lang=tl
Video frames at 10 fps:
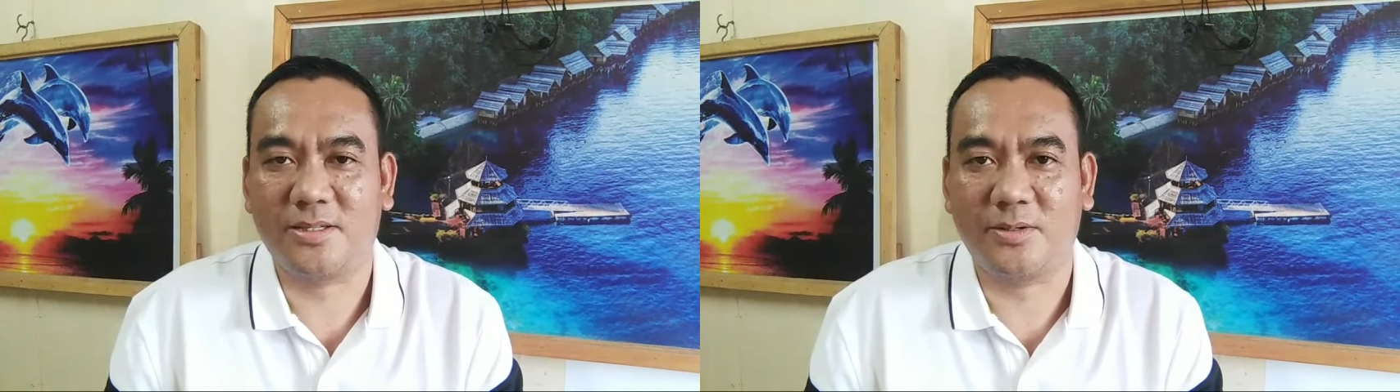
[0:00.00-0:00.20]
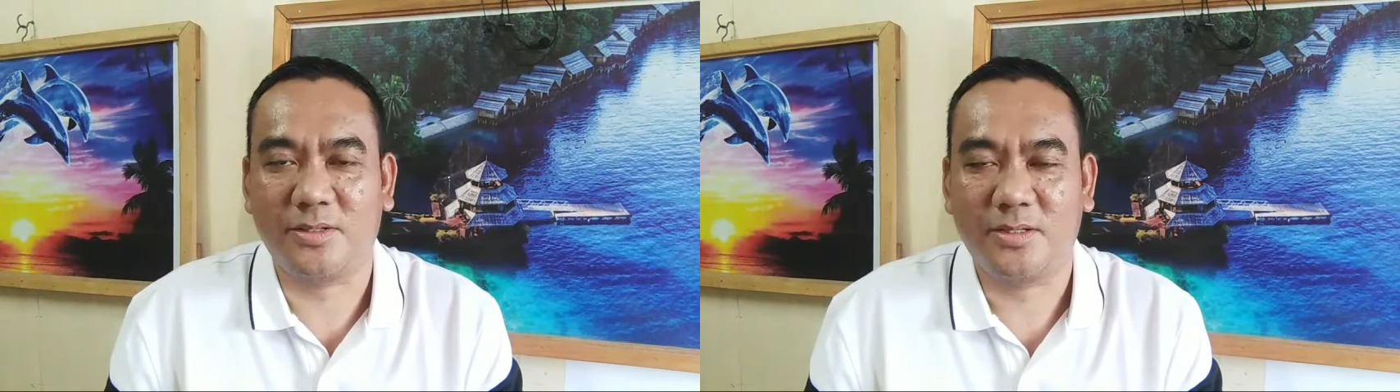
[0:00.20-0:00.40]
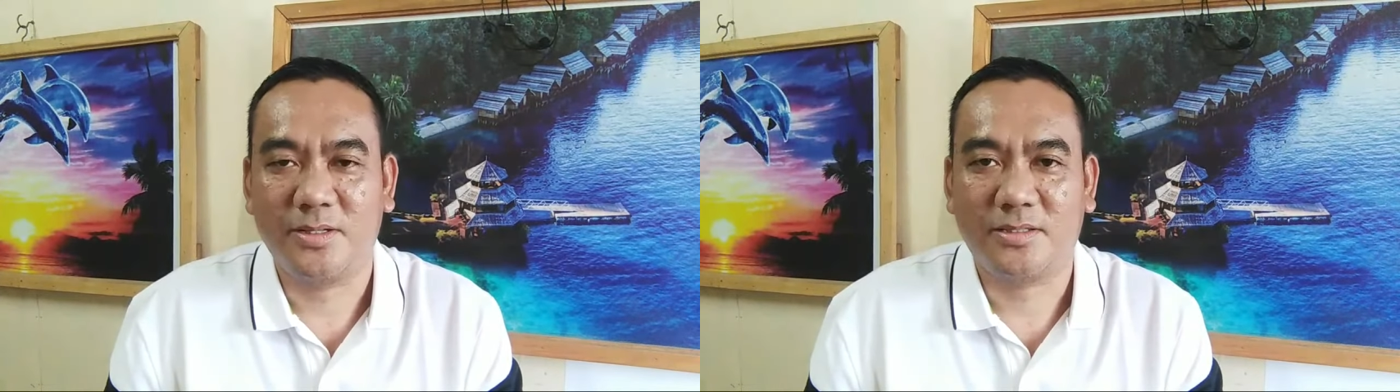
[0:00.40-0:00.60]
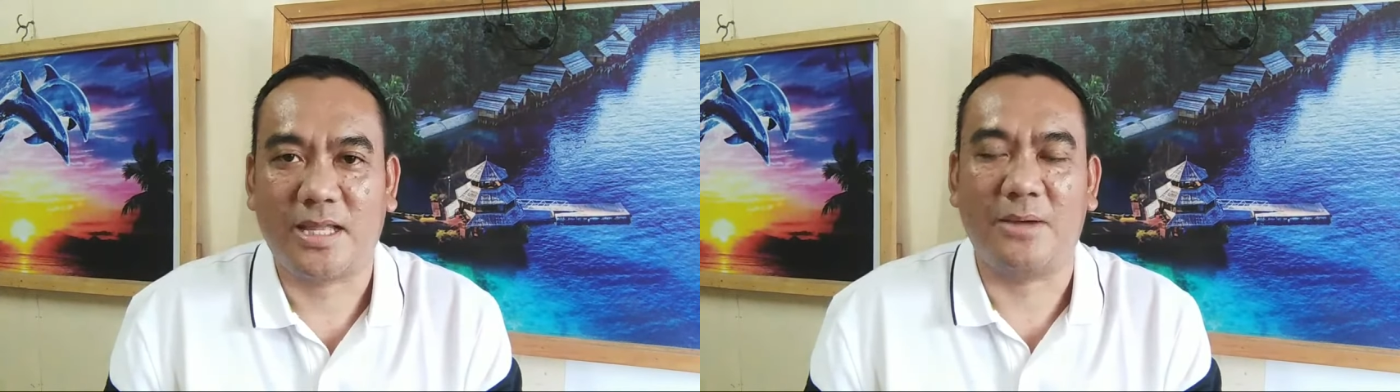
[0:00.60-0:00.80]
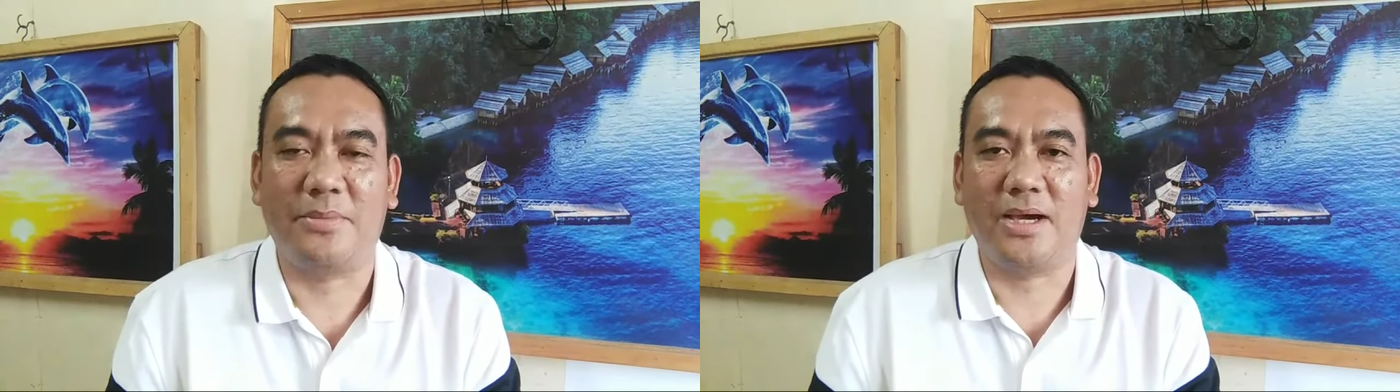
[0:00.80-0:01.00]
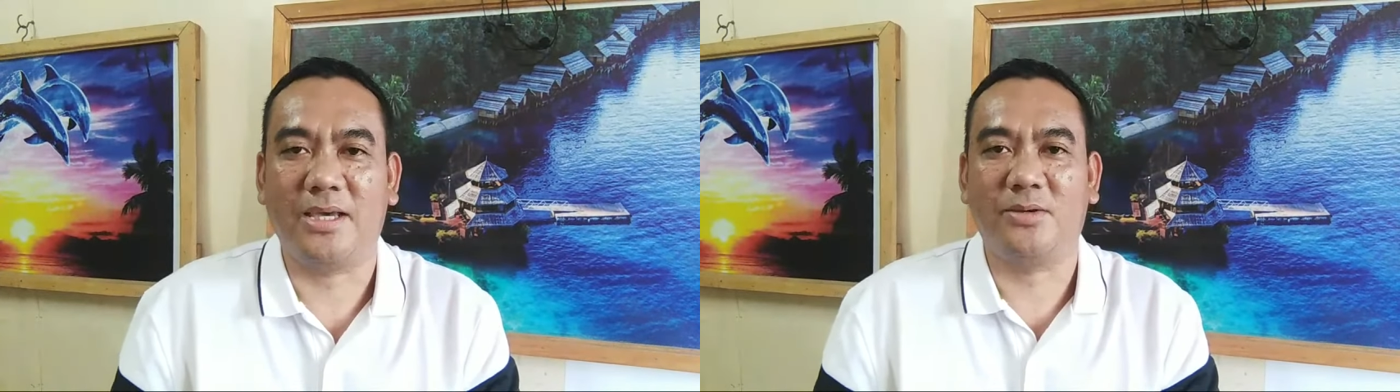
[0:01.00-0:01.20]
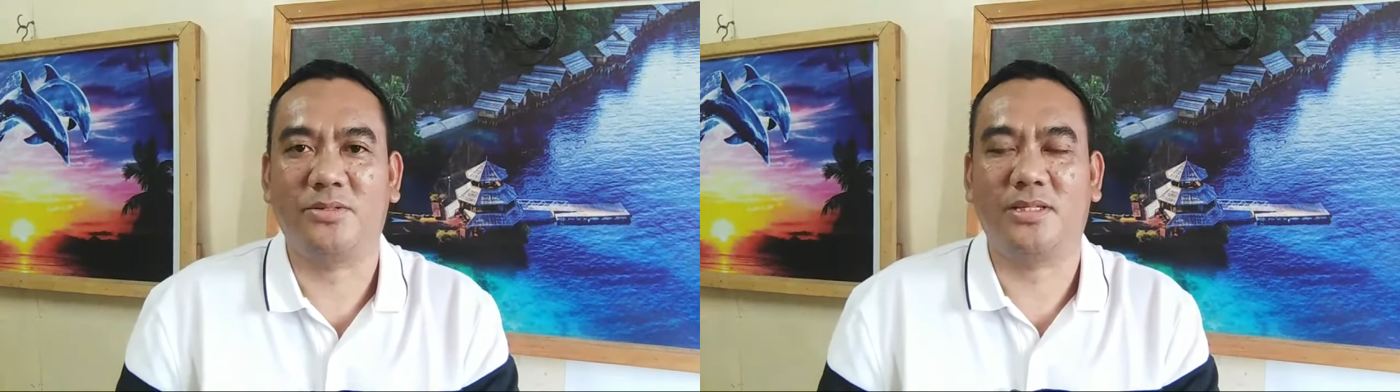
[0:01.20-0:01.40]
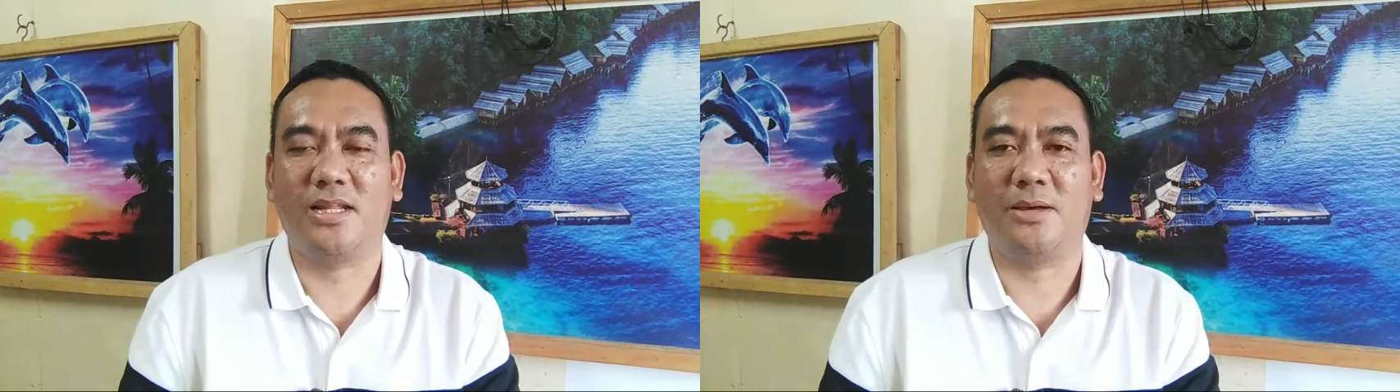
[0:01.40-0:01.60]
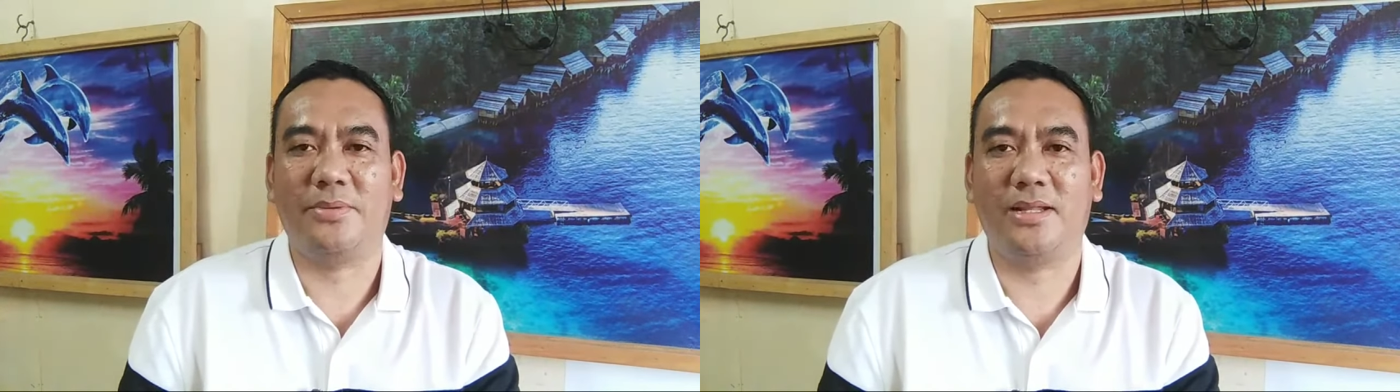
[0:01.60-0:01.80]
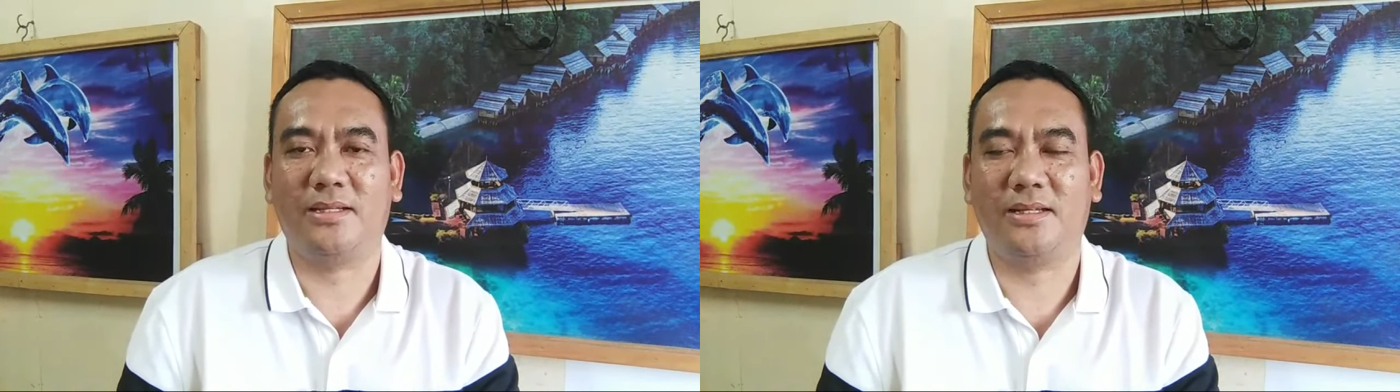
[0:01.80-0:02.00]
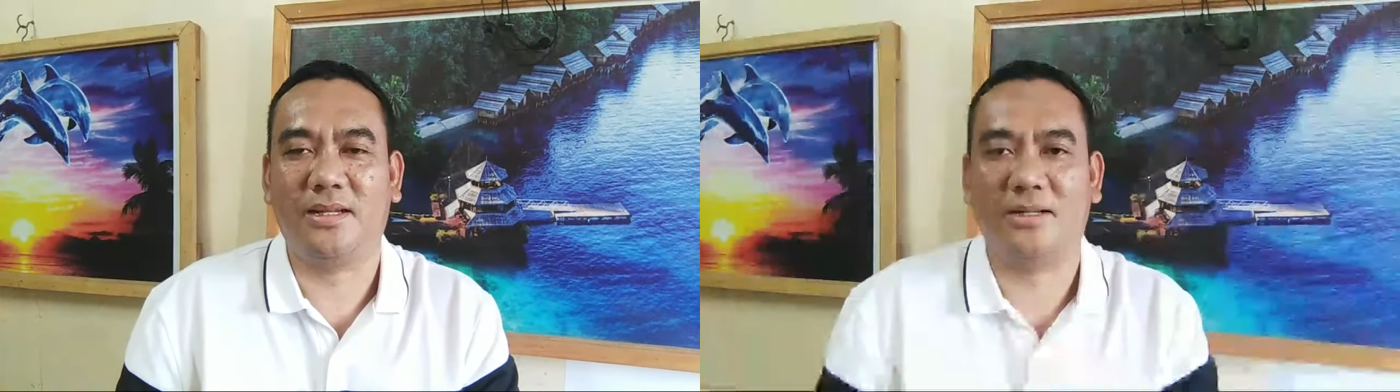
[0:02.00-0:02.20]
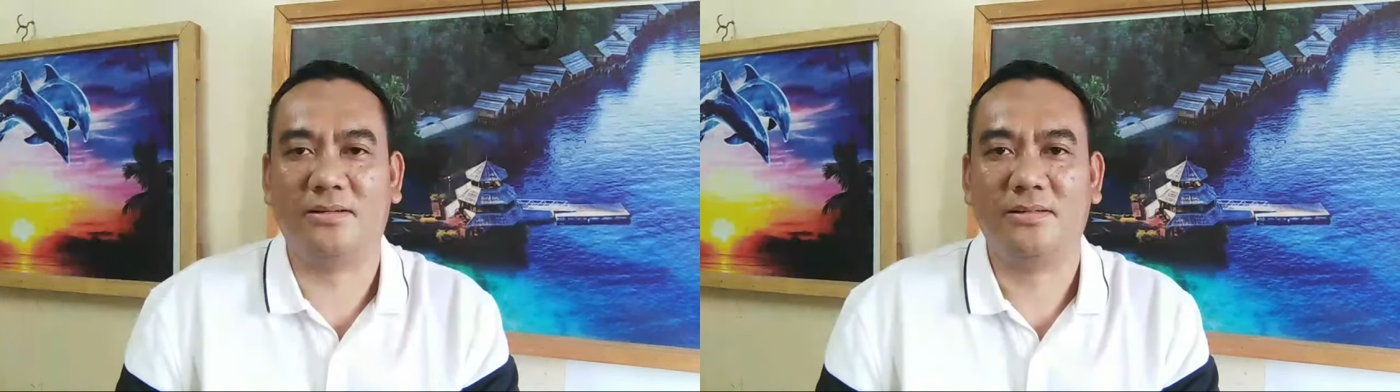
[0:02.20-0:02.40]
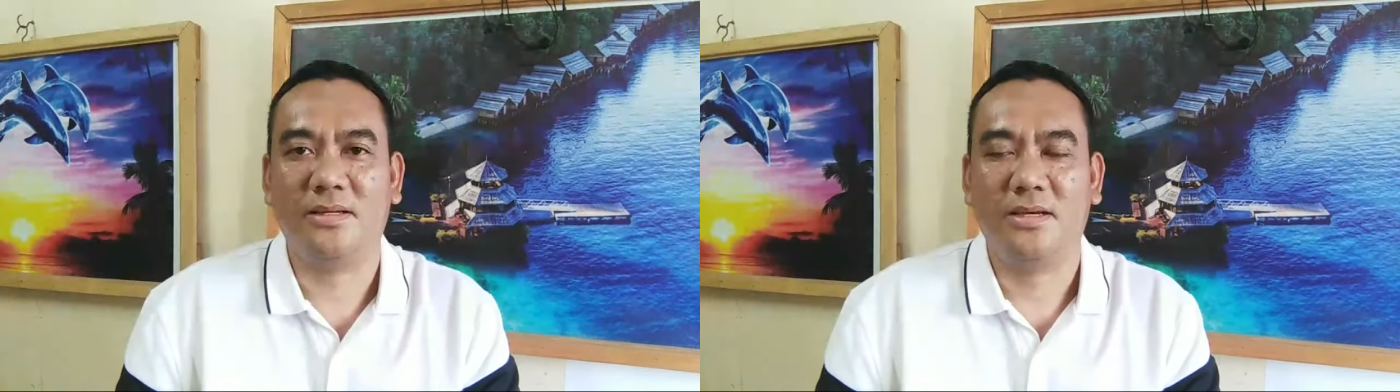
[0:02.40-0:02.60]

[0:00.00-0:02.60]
So, tama nga yung sinabi natin, ano?